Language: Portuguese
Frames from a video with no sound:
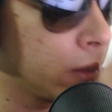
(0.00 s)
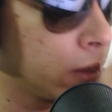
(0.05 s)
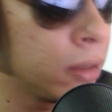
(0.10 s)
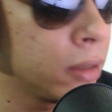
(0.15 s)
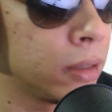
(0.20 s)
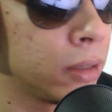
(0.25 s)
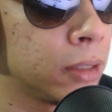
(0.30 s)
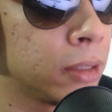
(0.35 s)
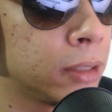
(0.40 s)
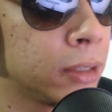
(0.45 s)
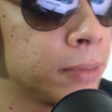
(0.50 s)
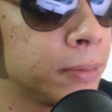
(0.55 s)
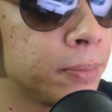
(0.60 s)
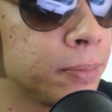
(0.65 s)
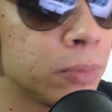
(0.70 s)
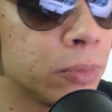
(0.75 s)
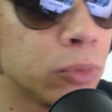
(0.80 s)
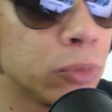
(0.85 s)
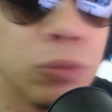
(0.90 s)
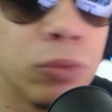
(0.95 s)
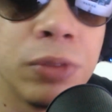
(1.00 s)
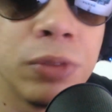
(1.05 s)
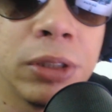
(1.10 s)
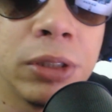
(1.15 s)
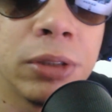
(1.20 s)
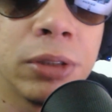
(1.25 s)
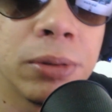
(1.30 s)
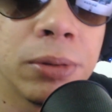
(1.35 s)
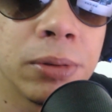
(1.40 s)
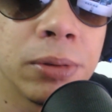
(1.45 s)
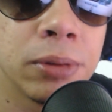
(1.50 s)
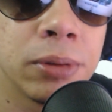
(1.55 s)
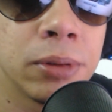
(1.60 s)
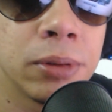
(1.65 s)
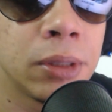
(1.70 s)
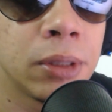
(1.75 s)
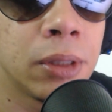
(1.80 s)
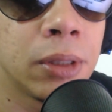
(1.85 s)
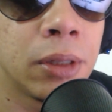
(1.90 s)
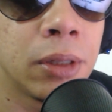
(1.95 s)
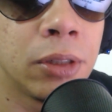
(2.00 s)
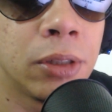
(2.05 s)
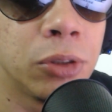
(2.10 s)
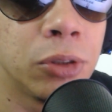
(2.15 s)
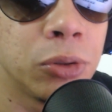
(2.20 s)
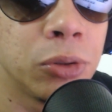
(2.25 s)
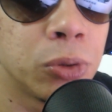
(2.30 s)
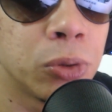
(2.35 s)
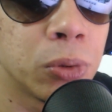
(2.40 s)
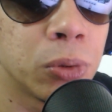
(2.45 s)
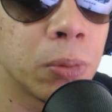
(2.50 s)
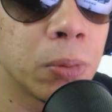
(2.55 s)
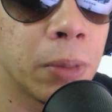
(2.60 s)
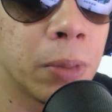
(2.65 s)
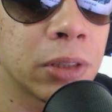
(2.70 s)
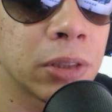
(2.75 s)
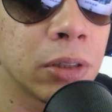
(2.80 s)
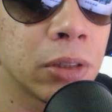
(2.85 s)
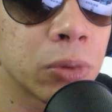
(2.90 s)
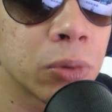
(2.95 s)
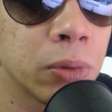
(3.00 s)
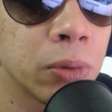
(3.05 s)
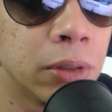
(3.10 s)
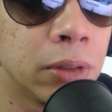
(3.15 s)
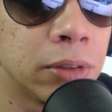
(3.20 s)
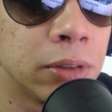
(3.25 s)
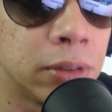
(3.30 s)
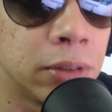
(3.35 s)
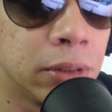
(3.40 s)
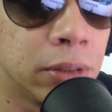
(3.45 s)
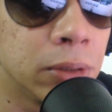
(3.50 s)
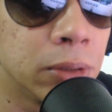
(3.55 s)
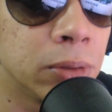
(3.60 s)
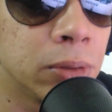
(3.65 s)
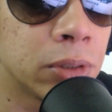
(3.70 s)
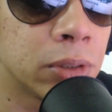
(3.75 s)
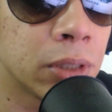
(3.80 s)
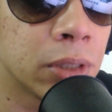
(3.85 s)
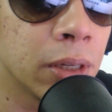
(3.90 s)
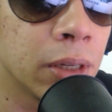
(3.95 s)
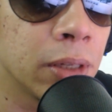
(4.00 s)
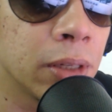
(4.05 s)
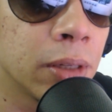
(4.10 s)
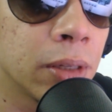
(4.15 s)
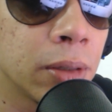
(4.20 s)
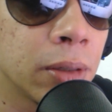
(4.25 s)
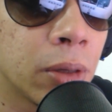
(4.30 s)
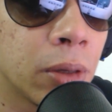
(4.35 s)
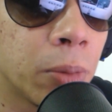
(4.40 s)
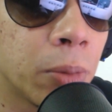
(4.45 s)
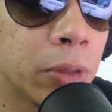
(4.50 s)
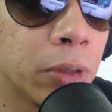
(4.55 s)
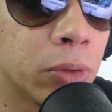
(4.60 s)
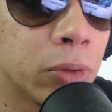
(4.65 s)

É um vídeo de um jogo bastante conhecido já, né?